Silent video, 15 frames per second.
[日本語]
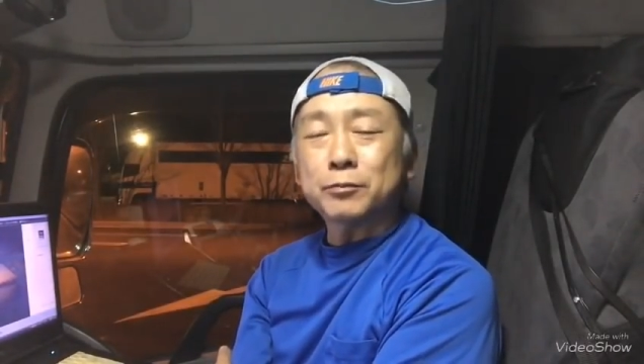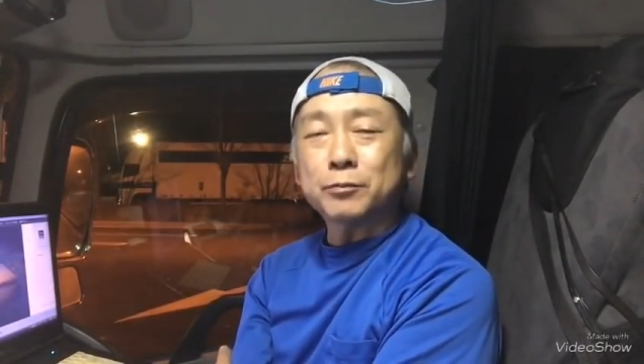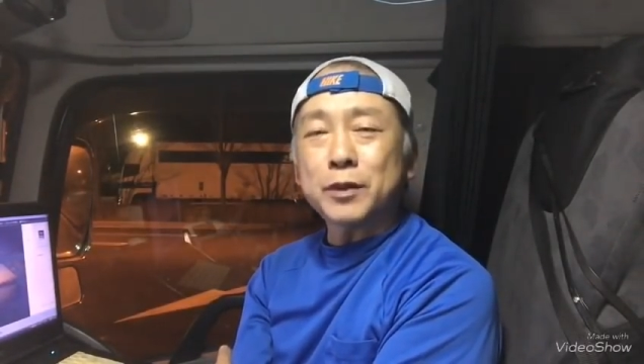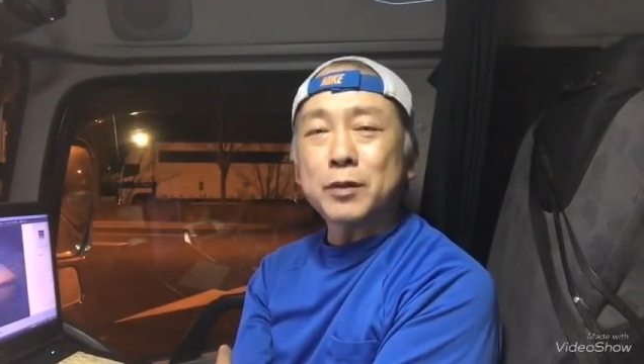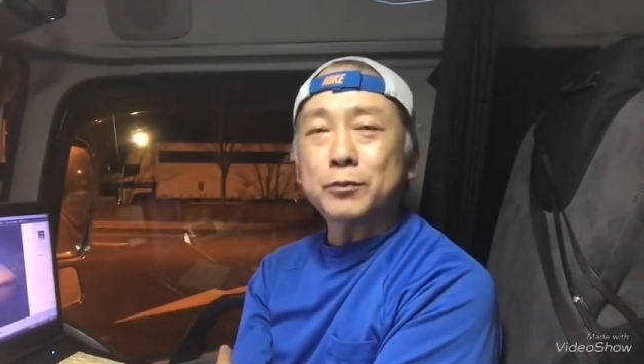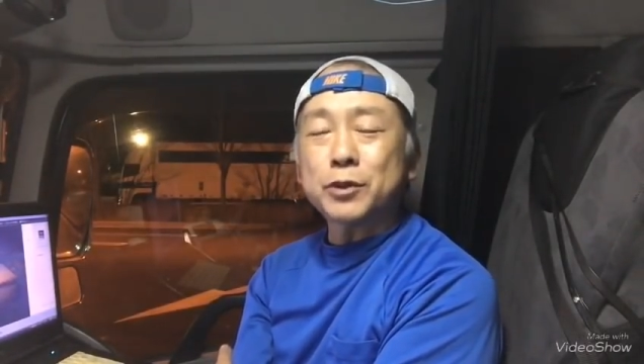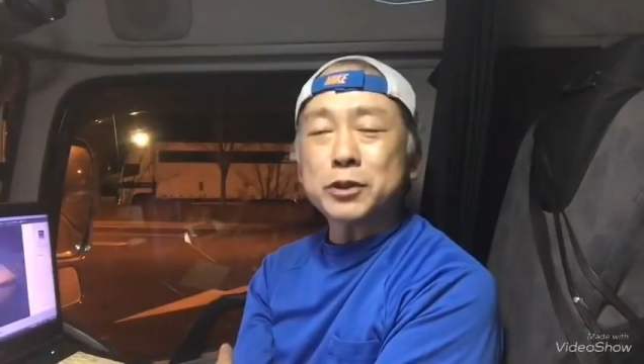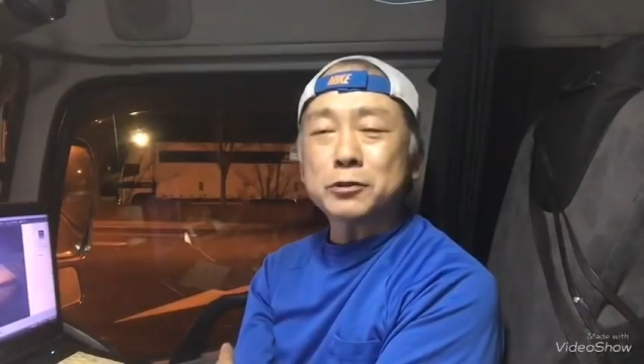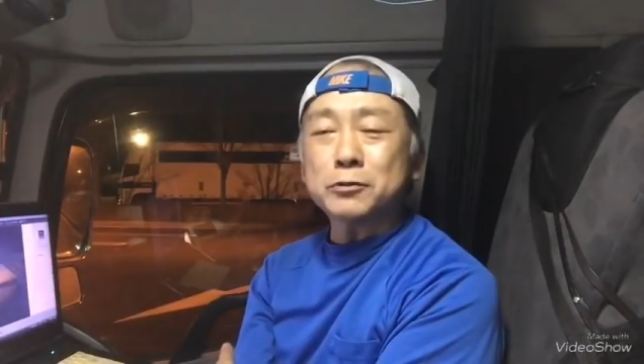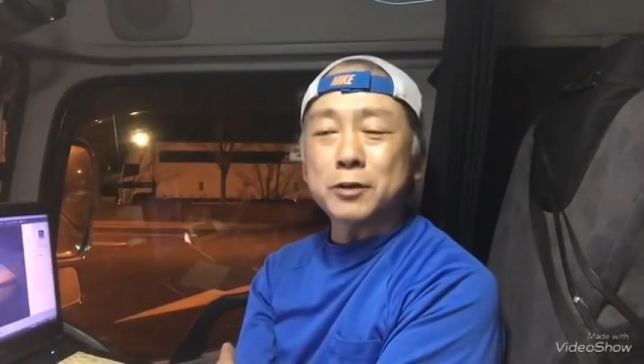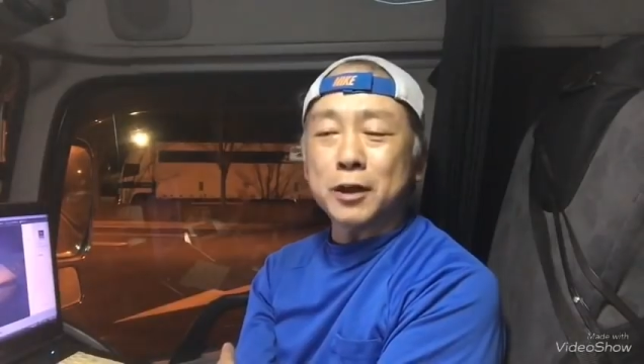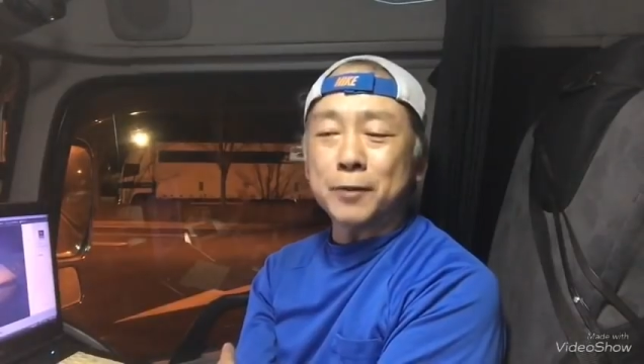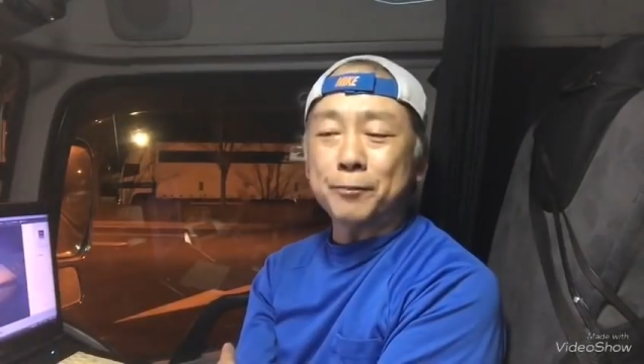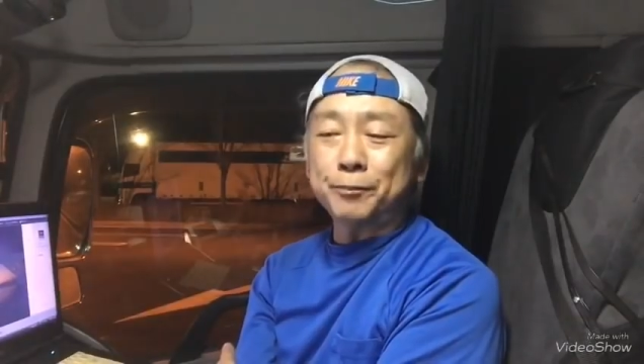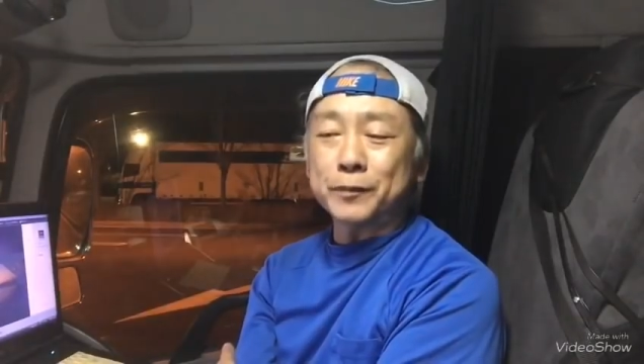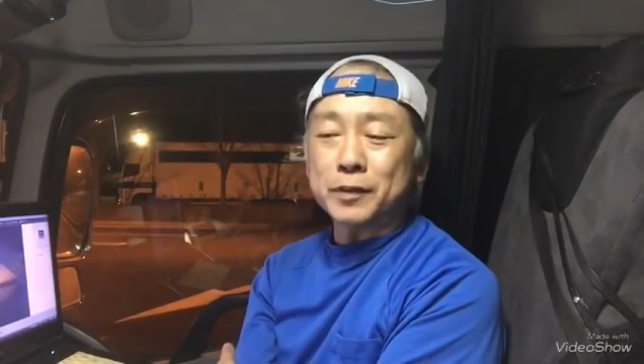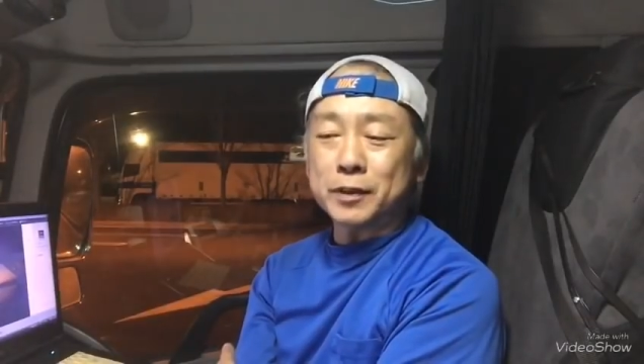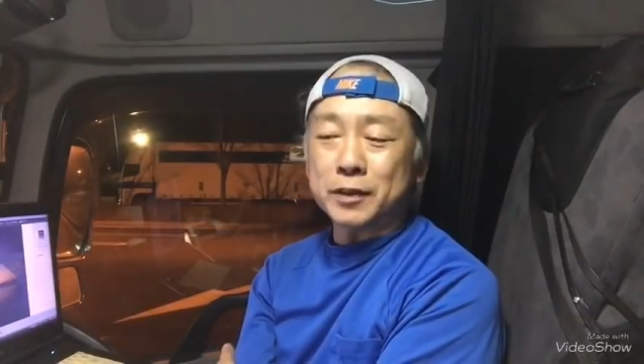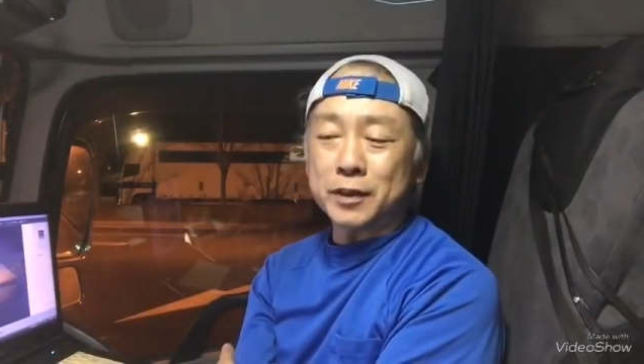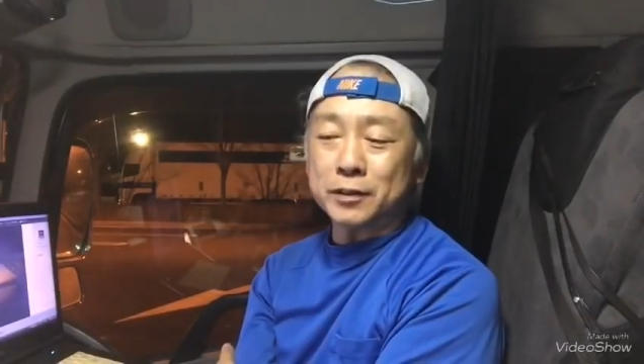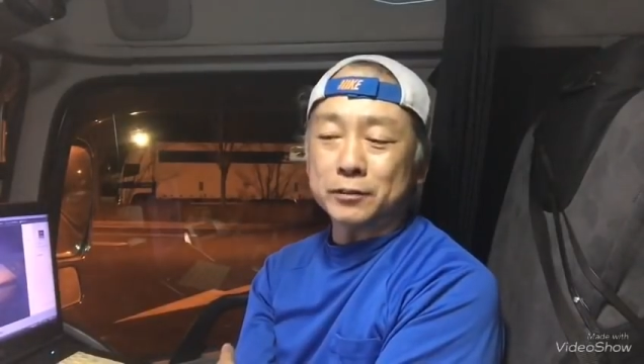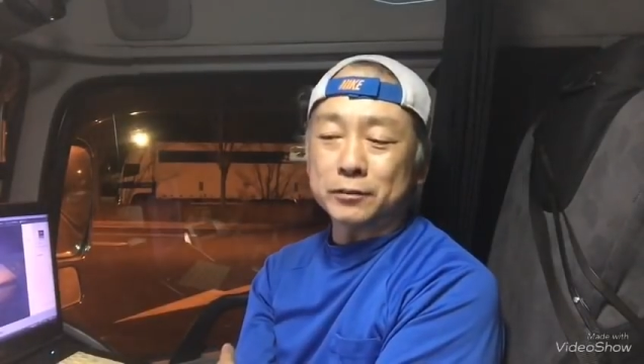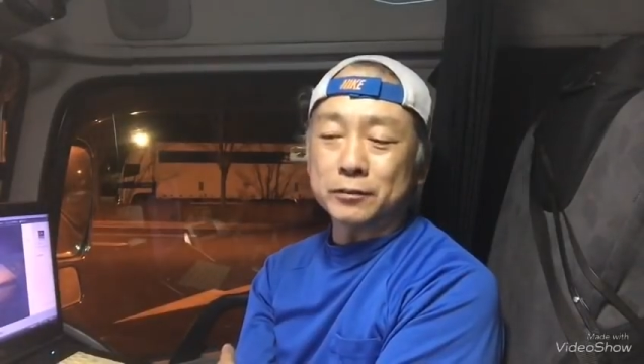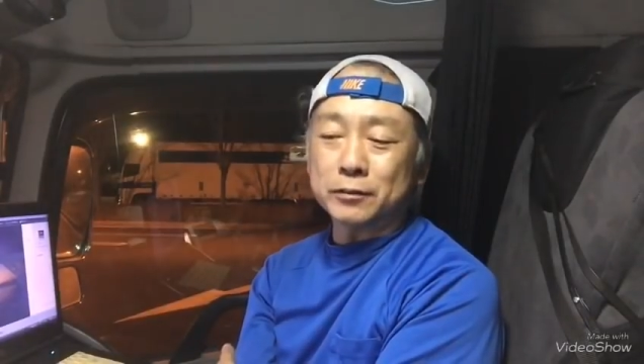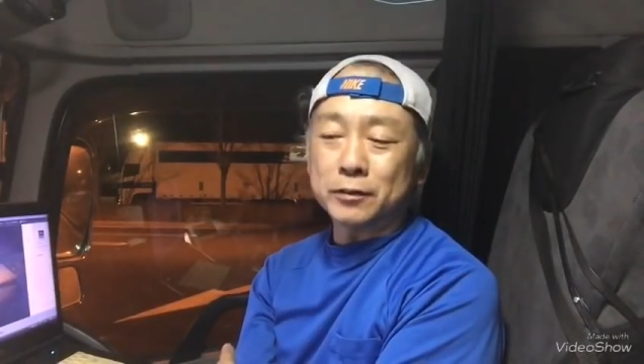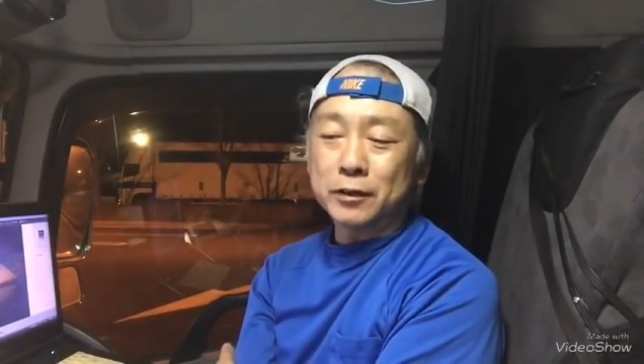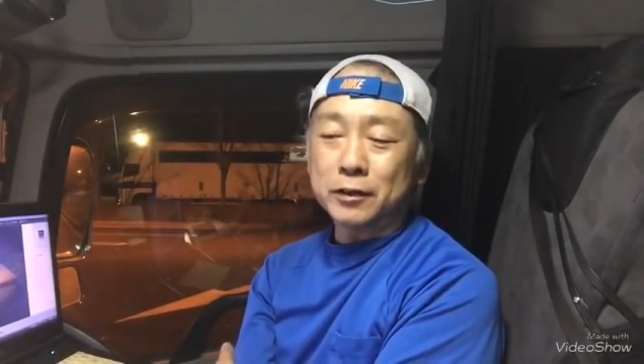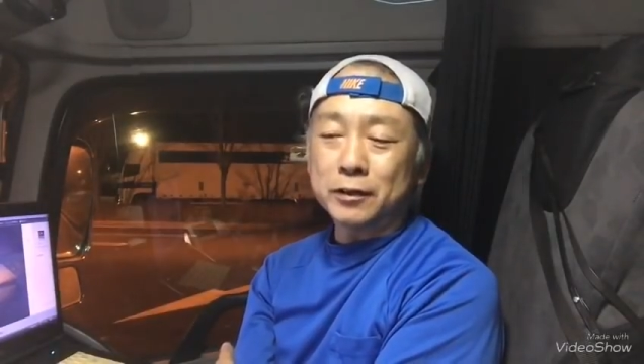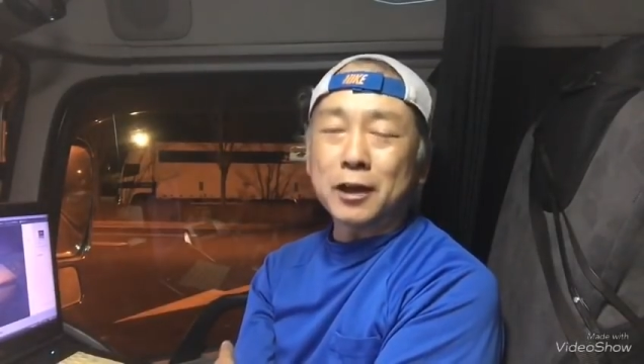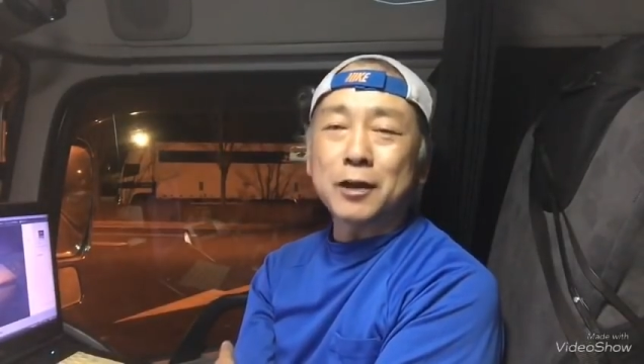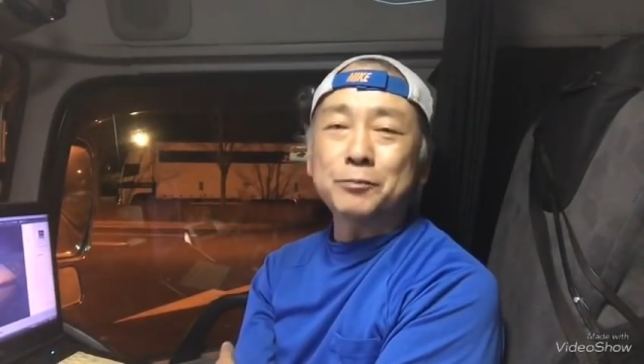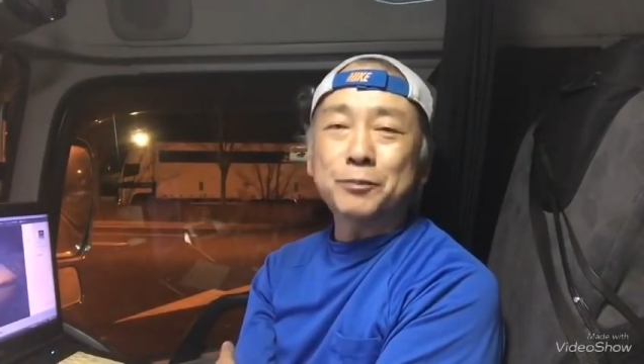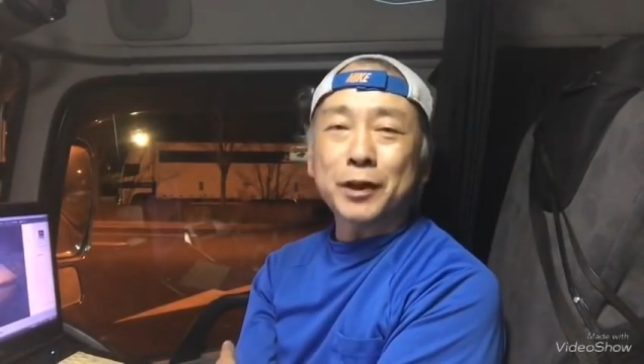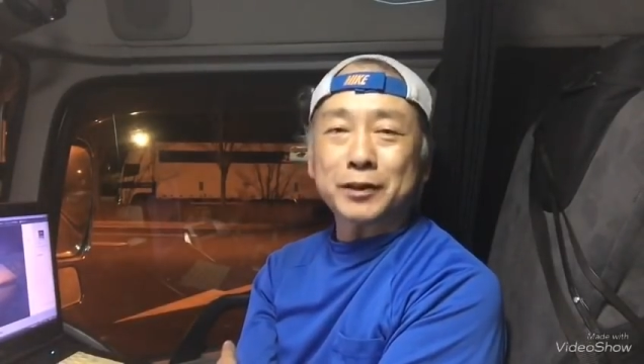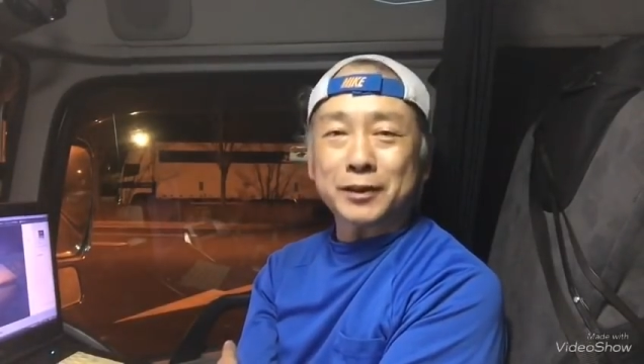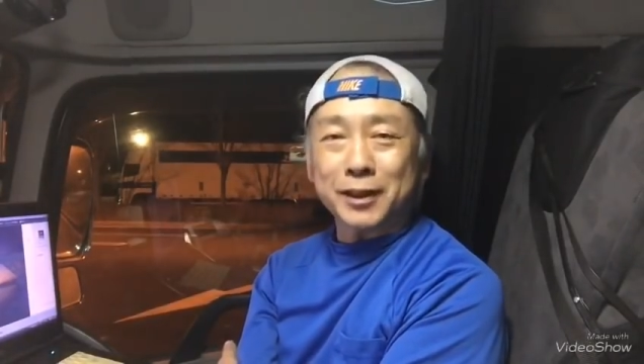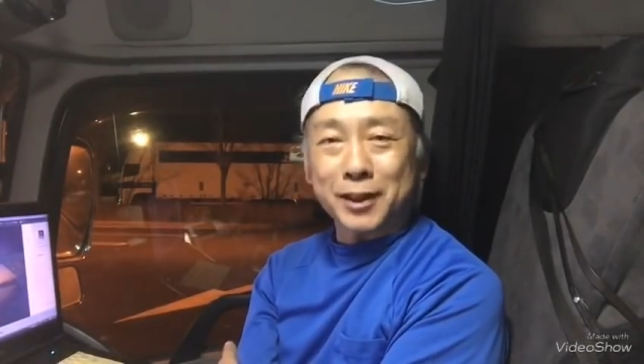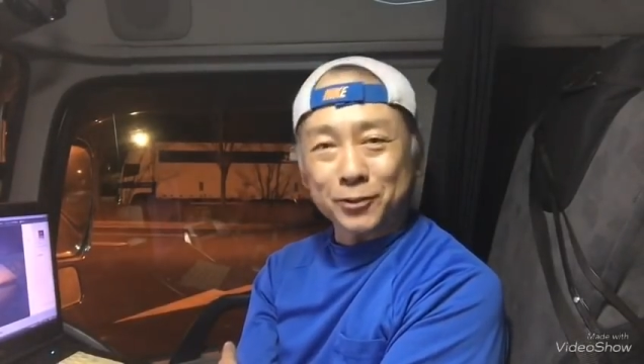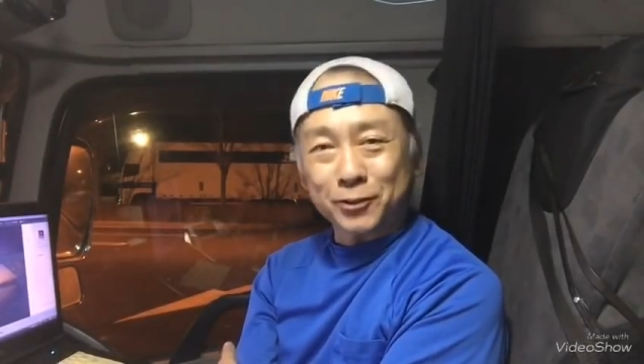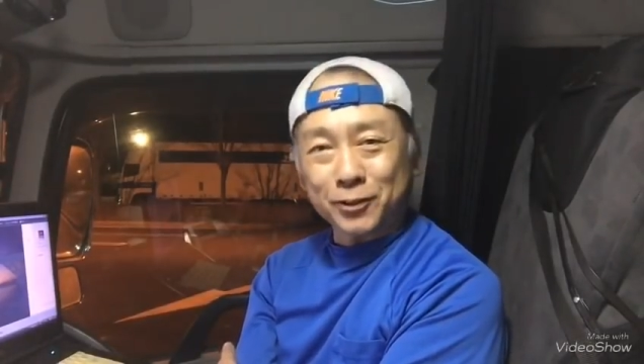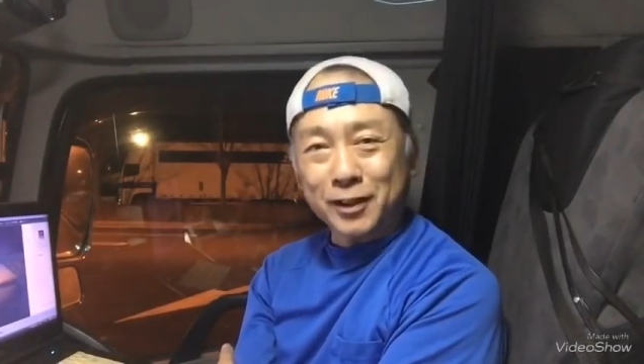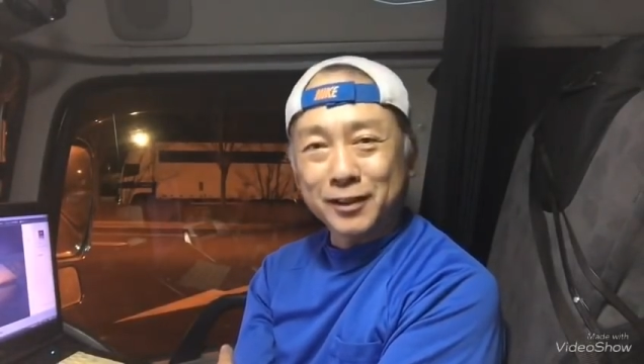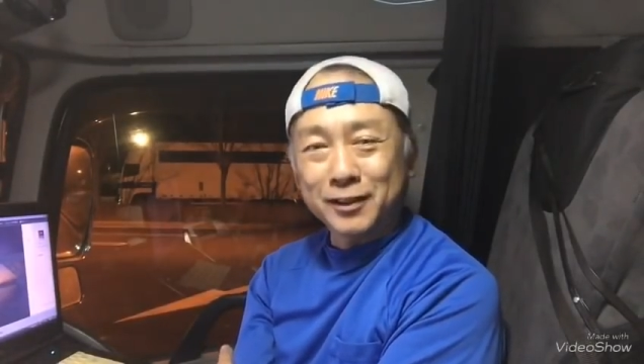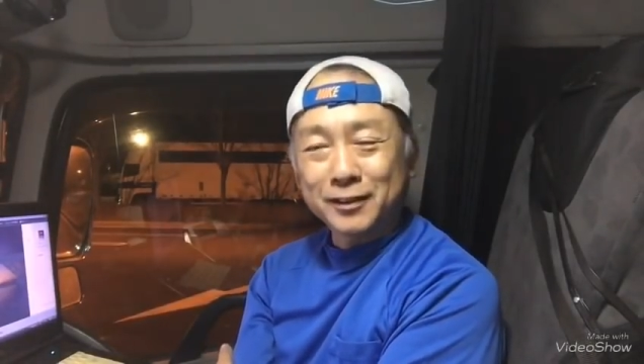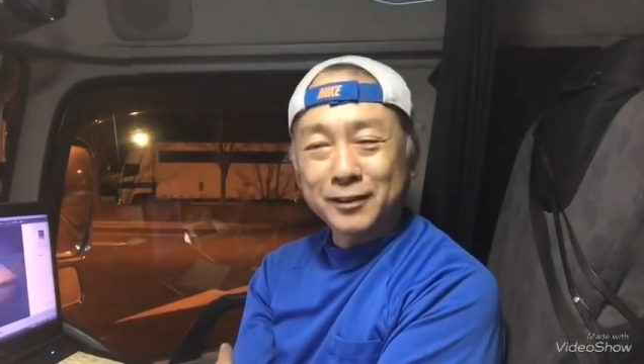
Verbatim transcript: まあもしくは、あの、頑張ったなとか、